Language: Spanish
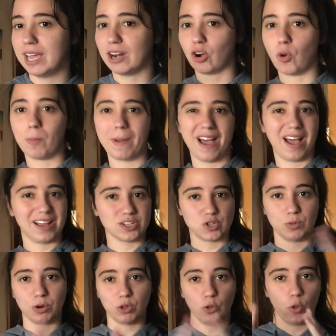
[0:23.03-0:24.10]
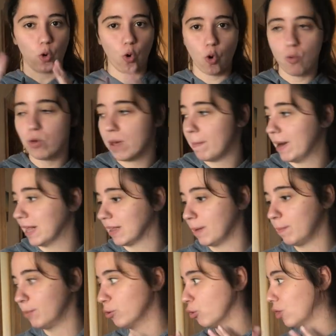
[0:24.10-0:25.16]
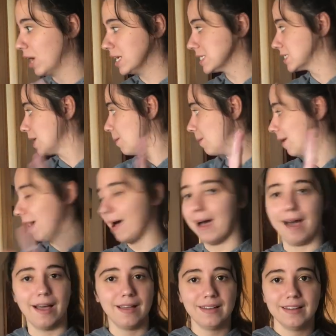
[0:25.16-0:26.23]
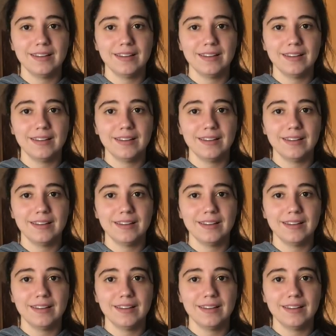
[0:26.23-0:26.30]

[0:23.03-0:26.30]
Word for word: ropa sobre todo cómoda para estar por casa, para,